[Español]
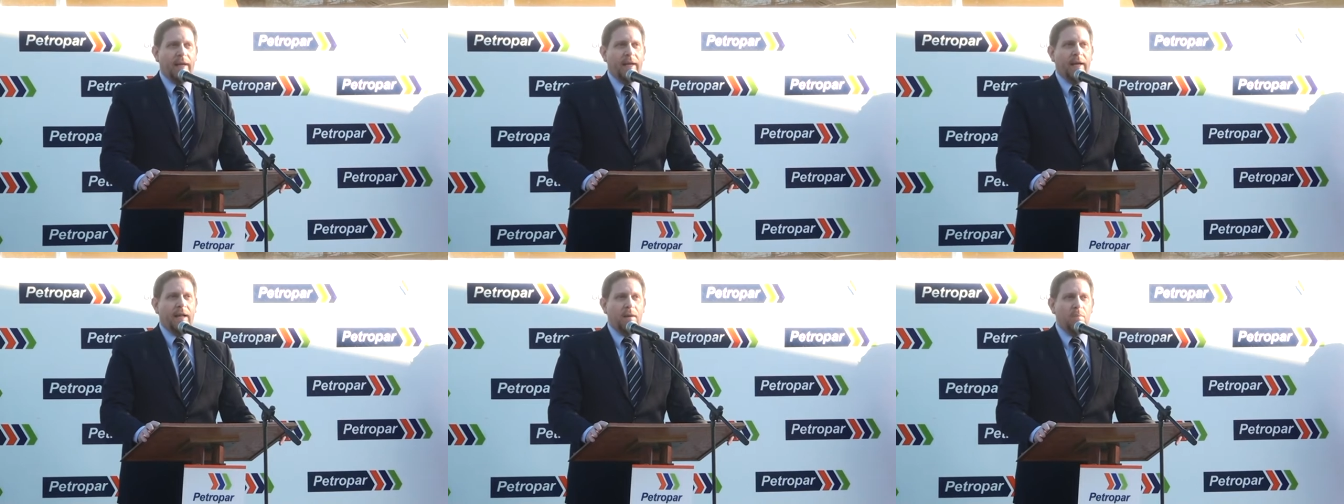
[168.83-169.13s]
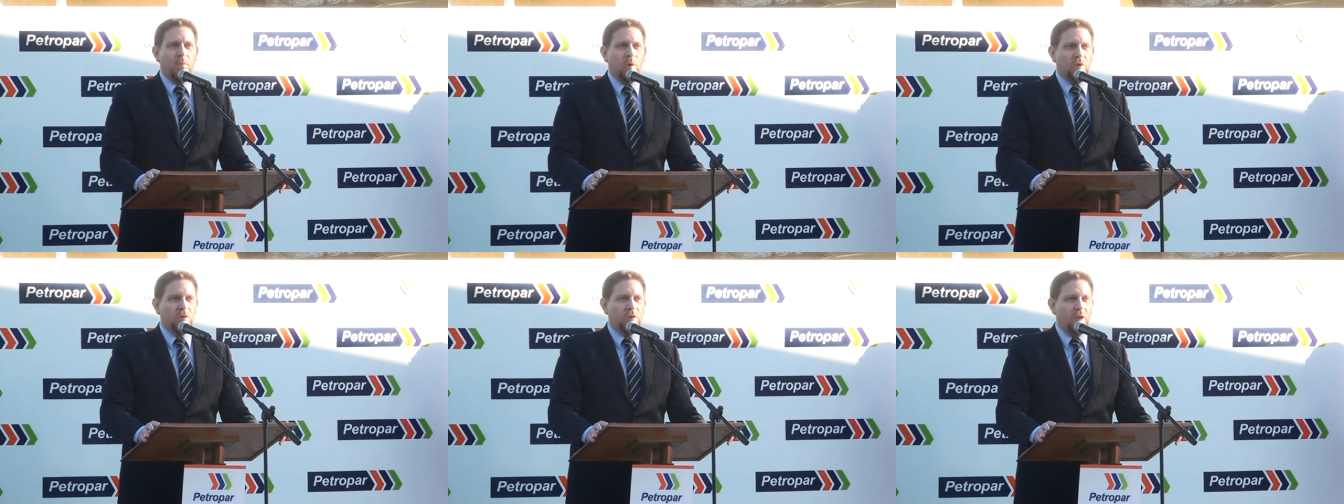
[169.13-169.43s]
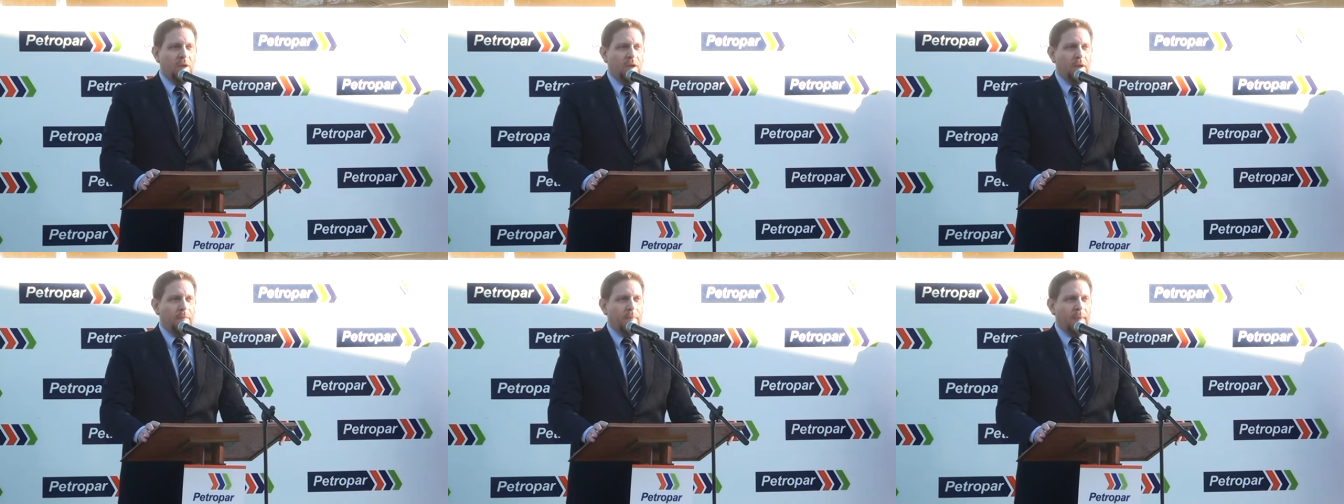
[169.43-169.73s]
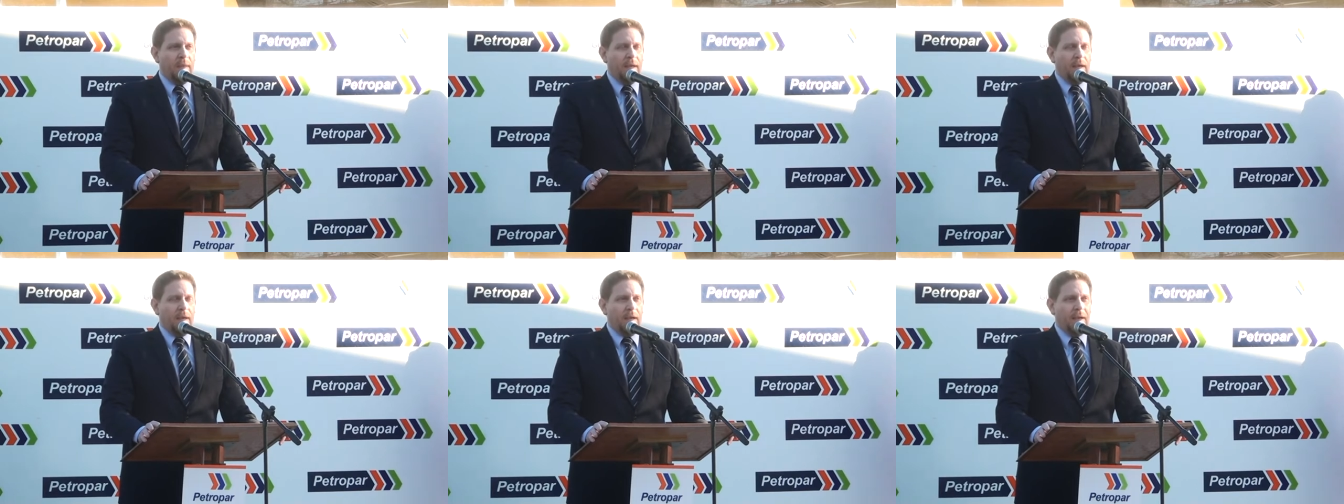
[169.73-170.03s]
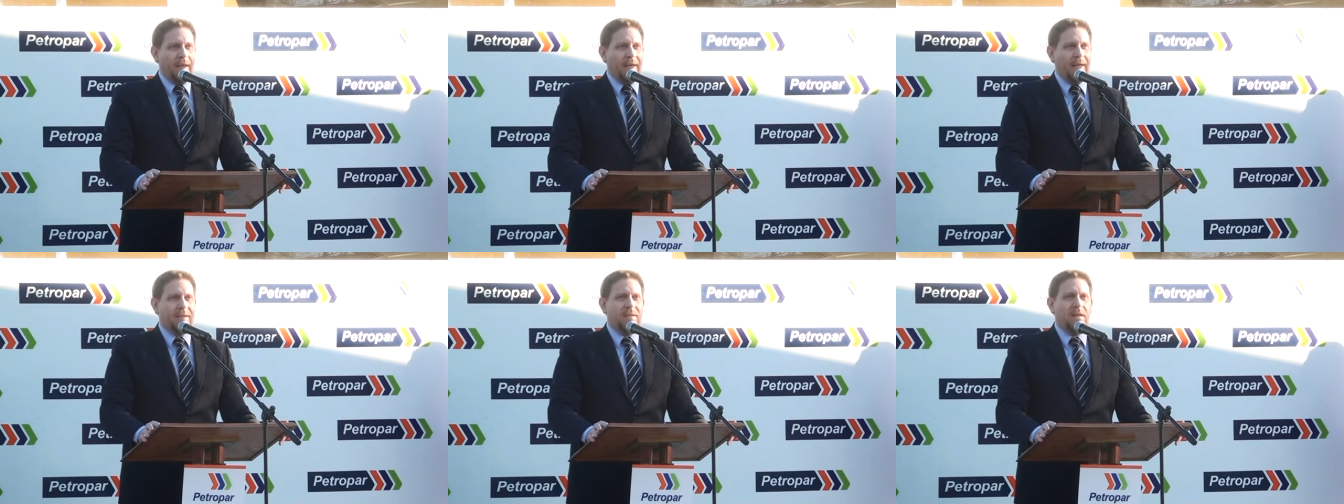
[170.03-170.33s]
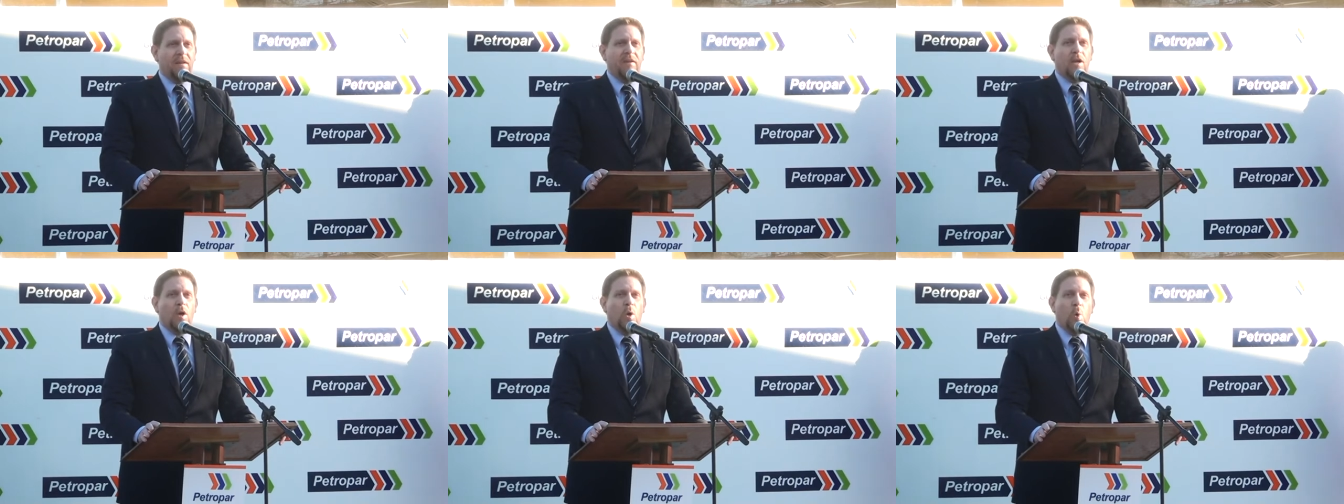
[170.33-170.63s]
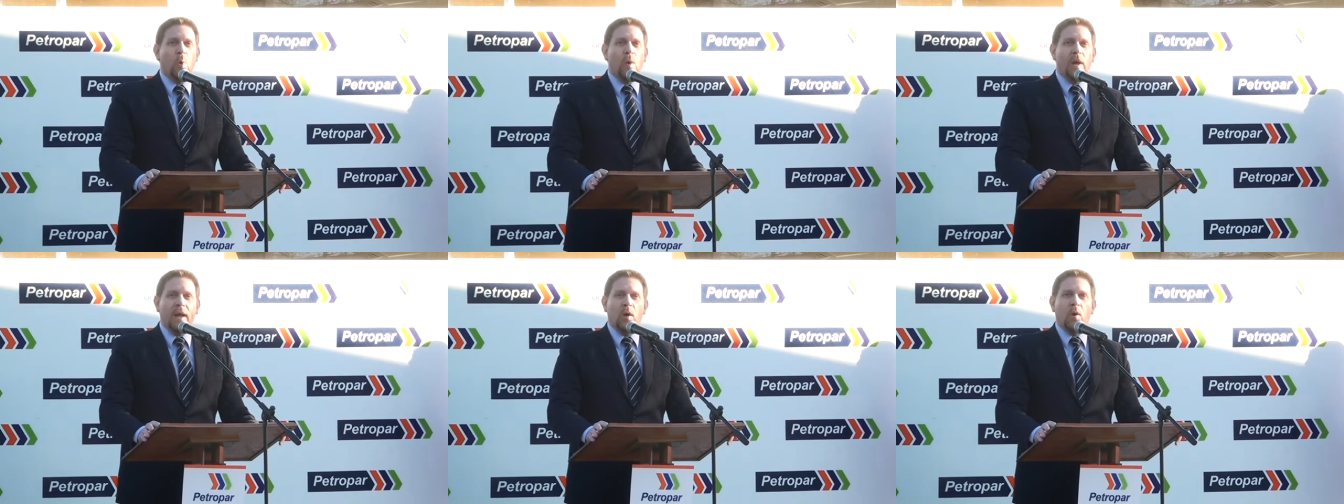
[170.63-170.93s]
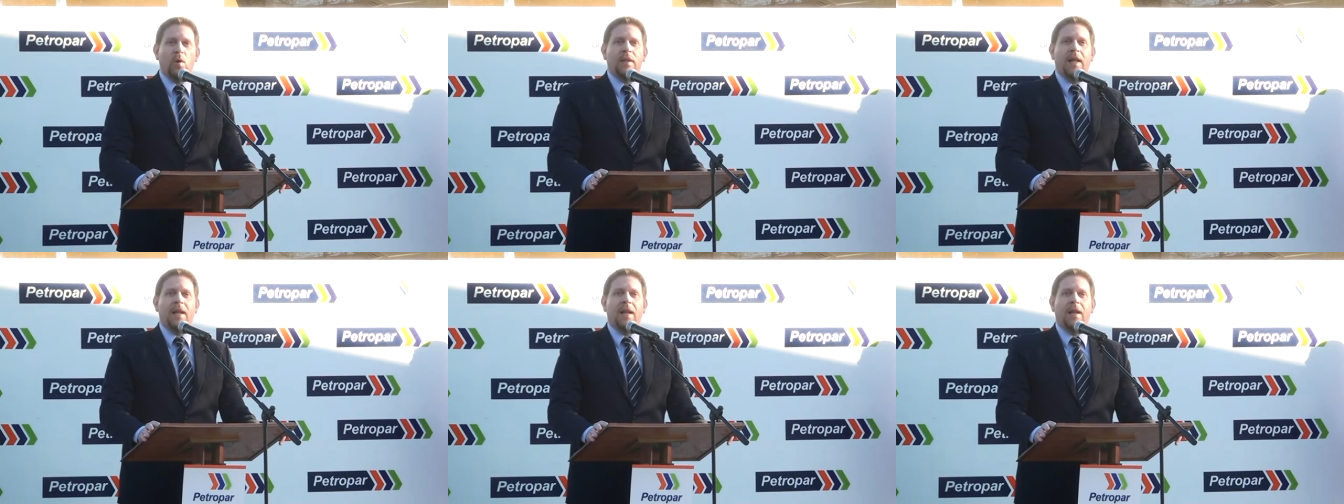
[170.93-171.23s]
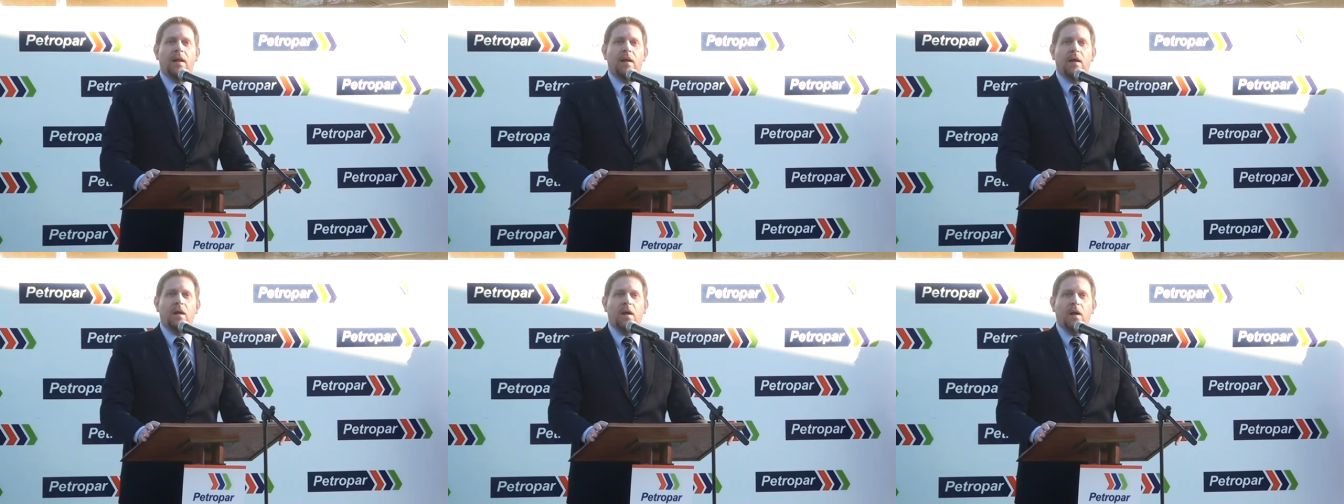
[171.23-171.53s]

queremos que se vincule con el,